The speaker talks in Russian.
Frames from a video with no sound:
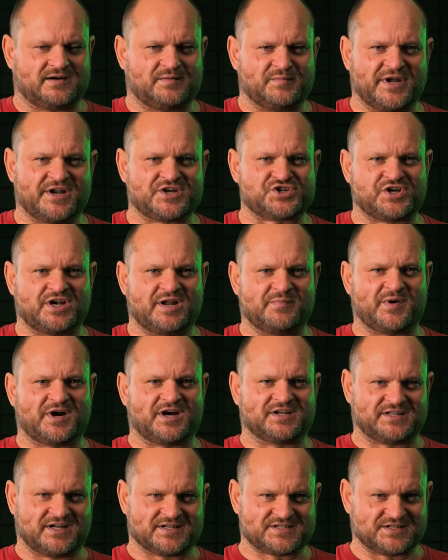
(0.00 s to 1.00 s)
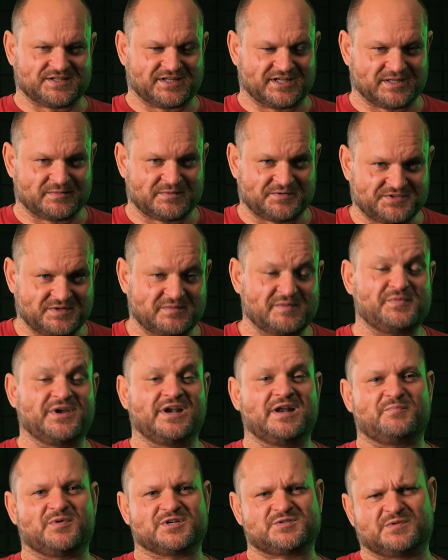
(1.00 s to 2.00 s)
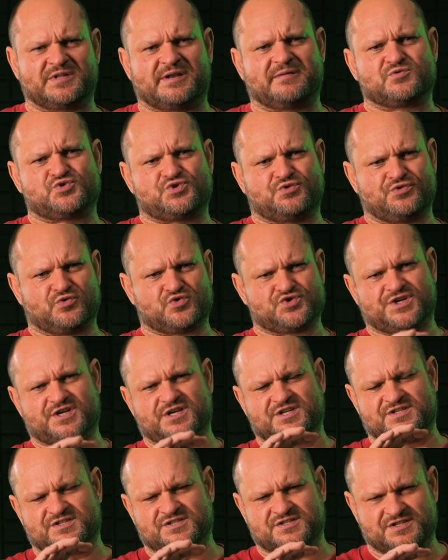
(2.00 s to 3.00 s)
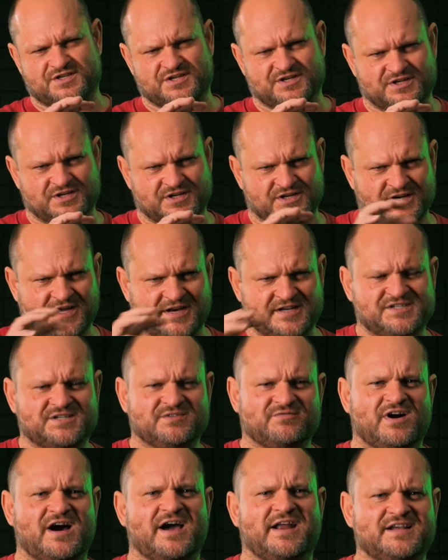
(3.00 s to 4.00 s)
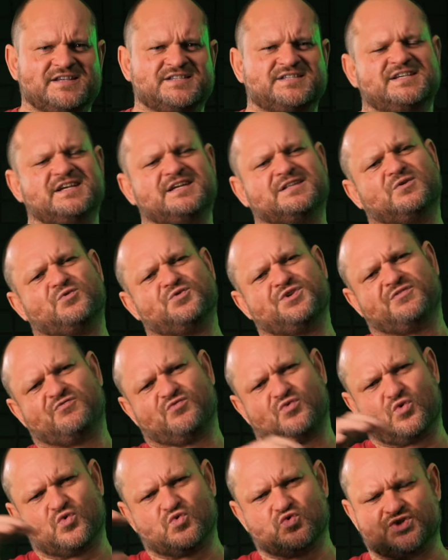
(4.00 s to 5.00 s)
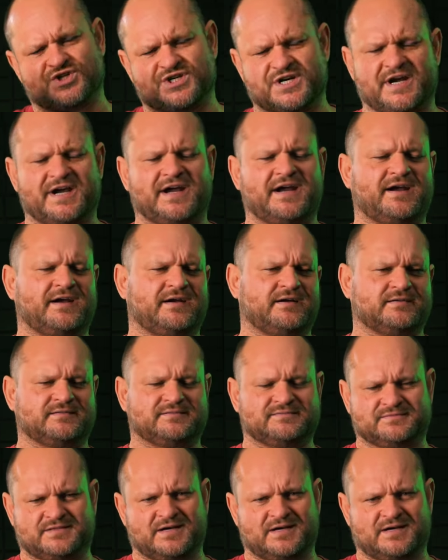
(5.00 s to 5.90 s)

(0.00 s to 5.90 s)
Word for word: Мы решили покататься на этом автомобиле, посмотрели, ну, что у него уже есть э, грязевая резина, у него уже,